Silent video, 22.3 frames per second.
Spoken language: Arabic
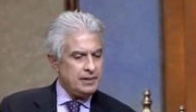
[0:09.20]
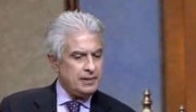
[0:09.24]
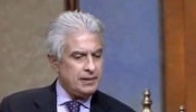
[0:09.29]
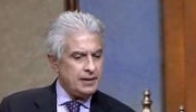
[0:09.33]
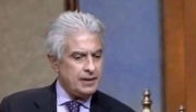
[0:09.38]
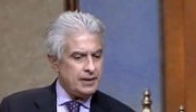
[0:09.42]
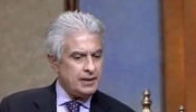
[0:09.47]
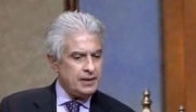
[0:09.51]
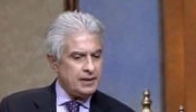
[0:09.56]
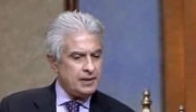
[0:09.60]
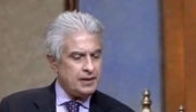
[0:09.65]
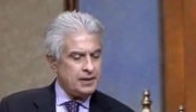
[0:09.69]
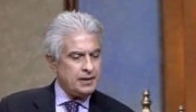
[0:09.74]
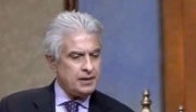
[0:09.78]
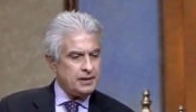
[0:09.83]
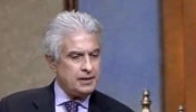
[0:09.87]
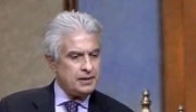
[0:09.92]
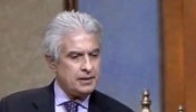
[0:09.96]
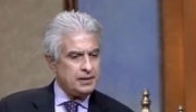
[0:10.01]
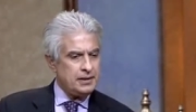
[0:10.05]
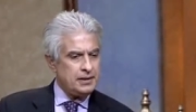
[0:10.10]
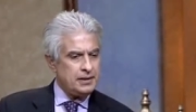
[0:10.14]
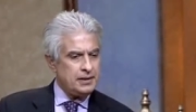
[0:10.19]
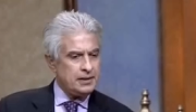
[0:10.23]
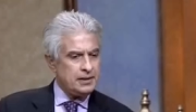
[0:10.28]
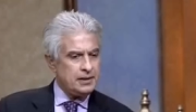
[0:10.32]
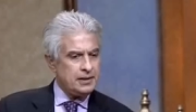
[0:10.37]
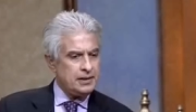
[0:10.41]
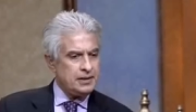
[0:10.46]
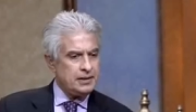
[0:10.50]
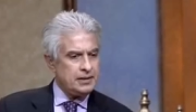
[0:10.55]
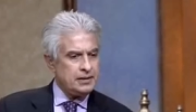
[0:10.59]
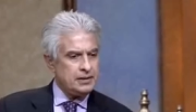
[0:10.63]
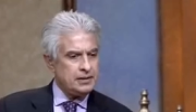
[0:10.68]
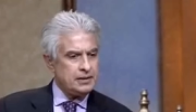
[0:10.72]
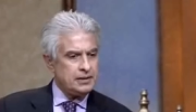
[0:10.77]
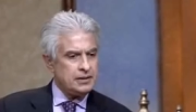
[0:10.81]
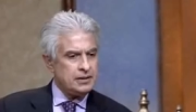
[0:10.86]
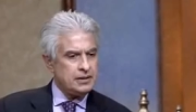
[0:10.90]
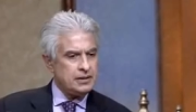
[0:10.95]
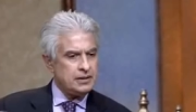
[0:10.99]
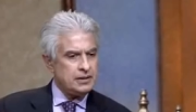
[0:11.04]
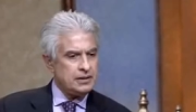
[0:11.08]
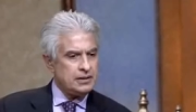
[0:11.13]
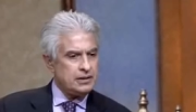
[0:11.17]
ال ال
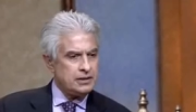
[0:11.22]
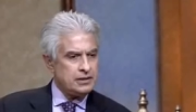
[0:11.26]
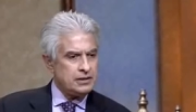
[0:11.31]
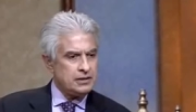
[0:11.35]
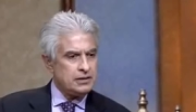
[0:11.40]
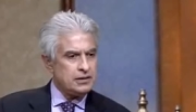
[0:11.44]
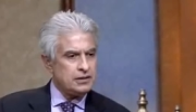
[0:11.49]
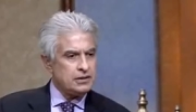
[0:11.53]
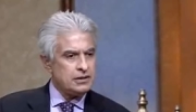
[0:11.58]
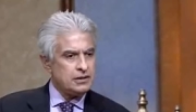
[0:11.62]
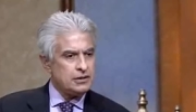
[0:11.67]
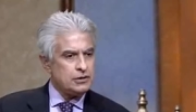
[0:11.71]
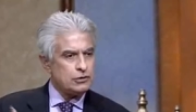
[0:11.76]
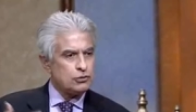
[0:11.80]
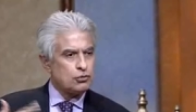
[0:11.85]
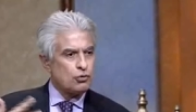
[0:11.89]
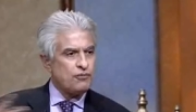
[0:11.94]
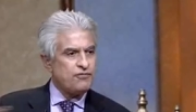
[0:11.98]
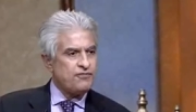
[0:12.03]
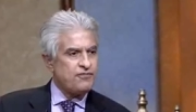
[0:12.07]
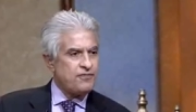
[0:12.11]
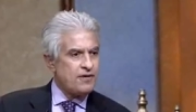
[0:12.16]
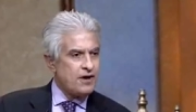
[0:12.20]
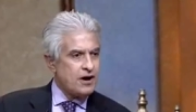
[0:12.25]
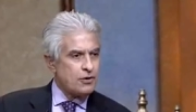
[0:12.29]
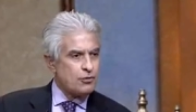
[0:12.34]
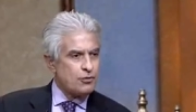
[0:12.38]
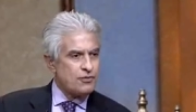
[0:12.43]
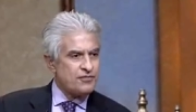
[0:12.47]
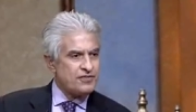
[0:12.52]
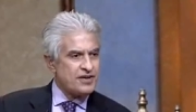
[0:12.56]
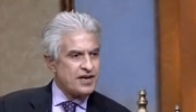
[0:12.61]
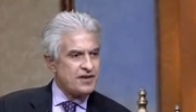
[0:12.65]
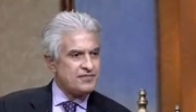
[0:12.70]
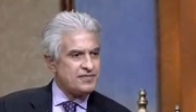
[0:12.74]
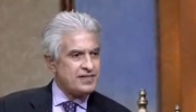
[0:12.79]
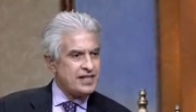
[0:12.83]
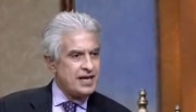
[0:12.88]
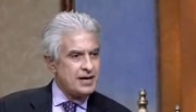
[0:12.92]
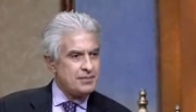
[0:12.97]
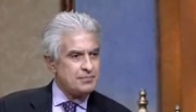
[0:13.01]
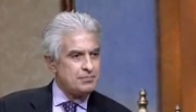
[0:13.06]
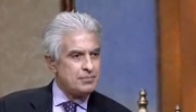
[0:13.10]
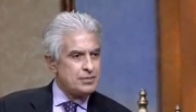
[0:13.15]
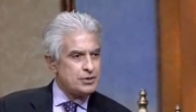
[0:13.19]
ال الكفار وفي
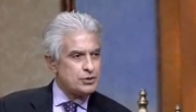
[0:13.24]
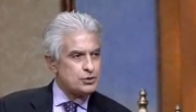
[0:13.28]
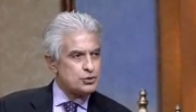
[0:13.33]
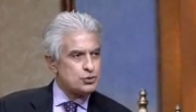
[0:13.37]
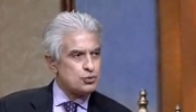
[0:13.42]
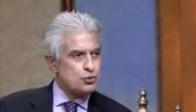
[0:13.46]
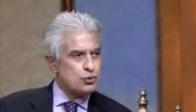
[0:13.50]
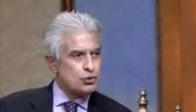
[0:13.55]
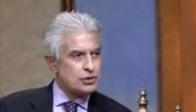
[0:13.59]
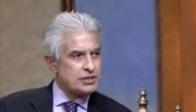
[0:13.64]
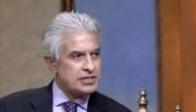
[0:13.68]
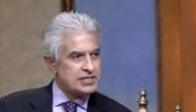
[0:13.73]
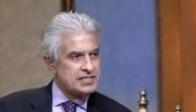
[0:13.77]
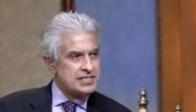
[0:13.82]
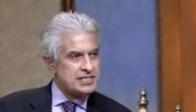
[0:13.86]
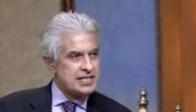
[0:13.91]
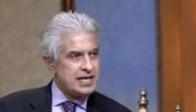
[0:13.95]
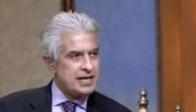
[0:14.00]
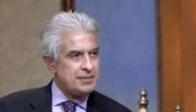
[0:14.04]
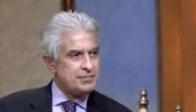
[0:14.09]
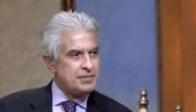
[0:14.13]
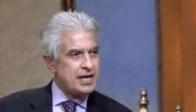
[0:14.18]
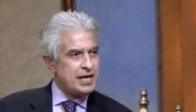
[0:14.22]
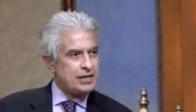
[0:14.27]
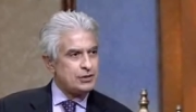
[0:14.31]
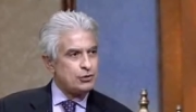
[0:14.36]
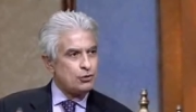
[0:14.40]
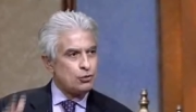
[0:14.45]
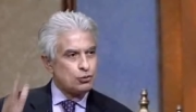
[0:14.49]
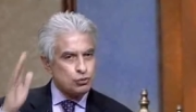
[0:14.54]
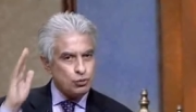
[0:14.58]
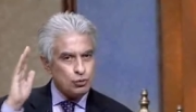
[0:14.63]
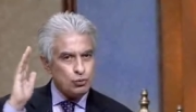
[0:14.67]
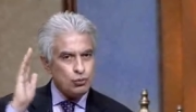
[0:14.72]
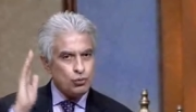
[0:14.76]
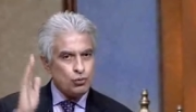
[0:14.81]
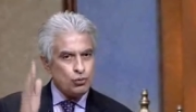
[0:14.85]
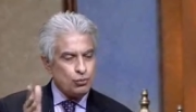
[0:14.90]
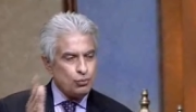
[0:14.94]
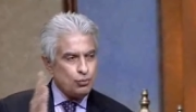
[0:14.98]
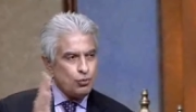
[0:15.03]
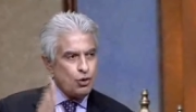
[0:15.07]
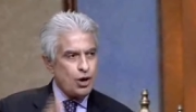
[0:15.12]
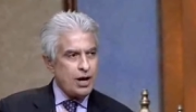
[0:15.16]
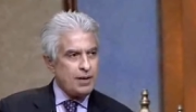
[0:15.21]
افلام ظهور الاسلام يعني اقتلوا
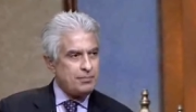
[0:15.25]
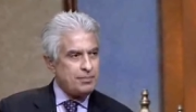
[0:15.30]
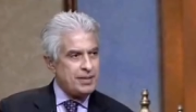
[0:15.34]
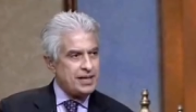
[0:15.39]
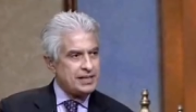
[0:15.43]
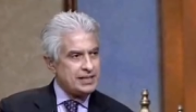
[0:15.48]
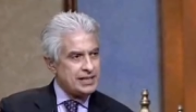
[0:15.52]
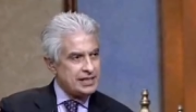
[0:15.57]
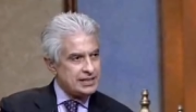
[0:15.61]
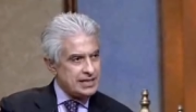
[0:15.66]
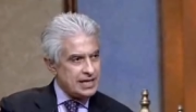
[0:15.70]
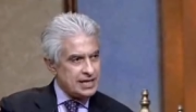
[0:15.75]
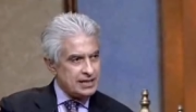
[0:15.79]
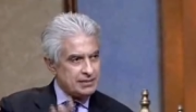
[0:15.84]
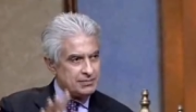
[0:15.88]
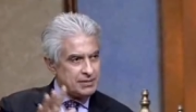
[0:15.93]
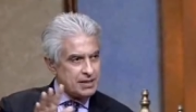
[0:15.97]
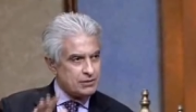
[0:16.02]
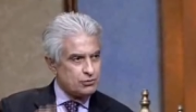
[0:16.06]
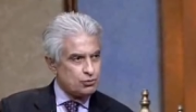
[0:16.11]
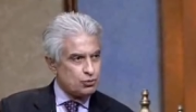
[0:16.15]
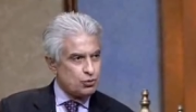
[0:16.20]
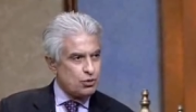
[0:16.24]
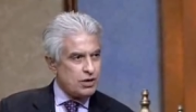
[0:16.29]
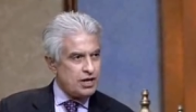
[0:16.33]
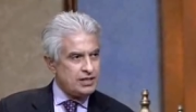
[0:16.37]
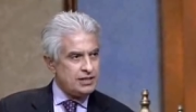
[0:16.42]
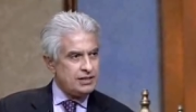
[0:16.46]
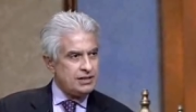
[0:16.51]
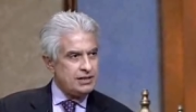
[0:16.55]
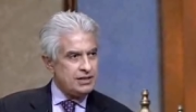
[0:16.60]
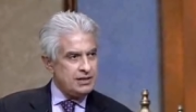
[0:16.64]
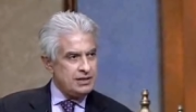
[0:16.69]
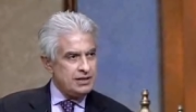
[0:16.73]
محمدا يعني تقال